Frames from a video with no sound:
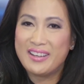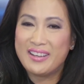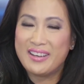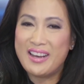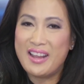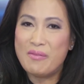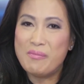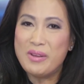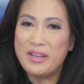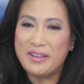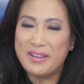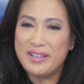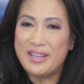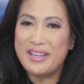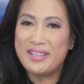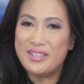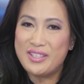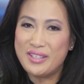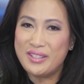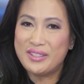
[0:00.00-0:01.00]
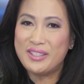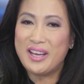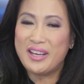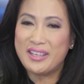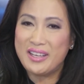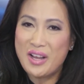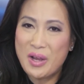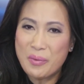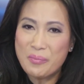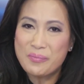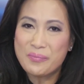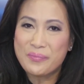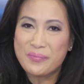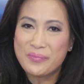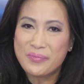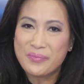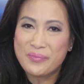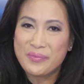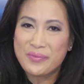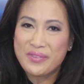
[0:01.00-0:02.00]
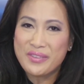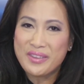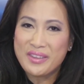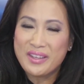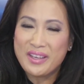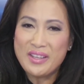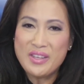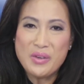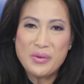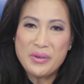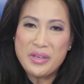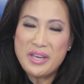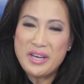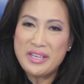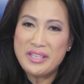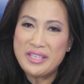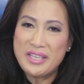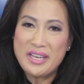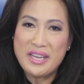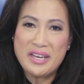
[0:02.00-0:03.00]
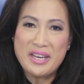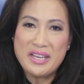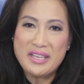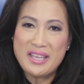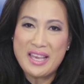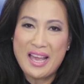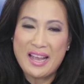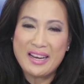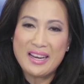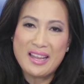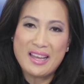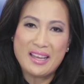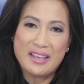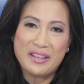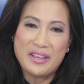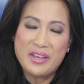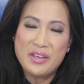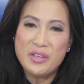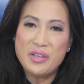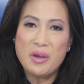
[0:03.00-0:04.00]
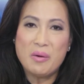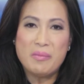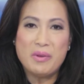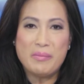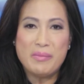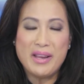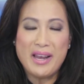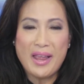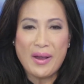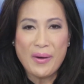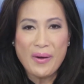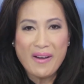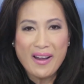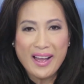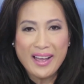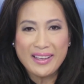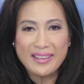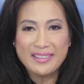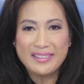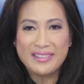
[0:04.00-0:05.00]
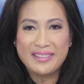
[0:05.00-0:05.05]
để mình có thể chữa tận gốc có nhiều khi nó chỉ là đơn giản là do mình bị lão hóa